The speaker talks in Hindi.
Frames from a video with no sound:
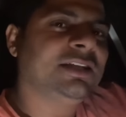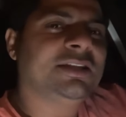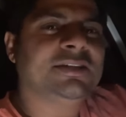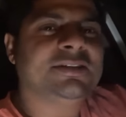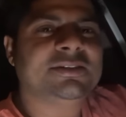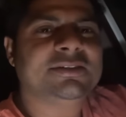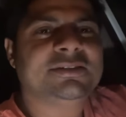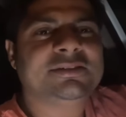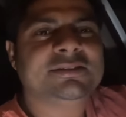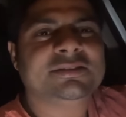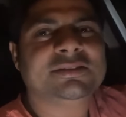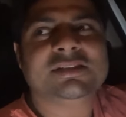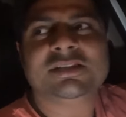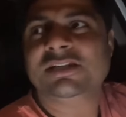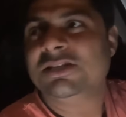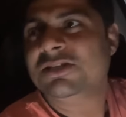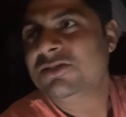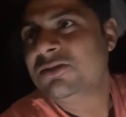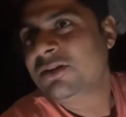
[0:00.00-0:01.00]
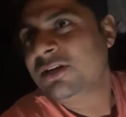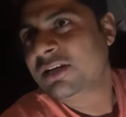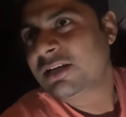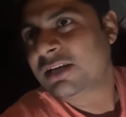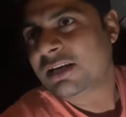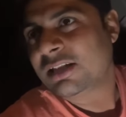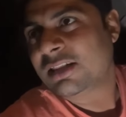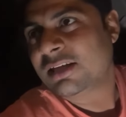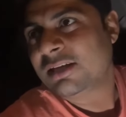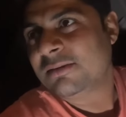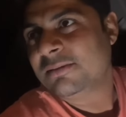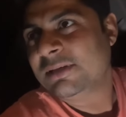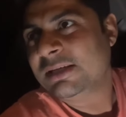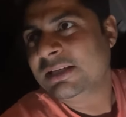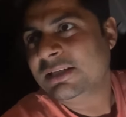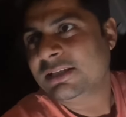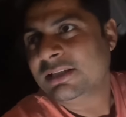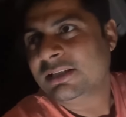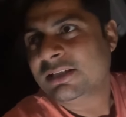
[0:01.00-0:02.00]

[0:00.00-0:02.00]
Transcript: तो इन्जॉय करते हैं भाई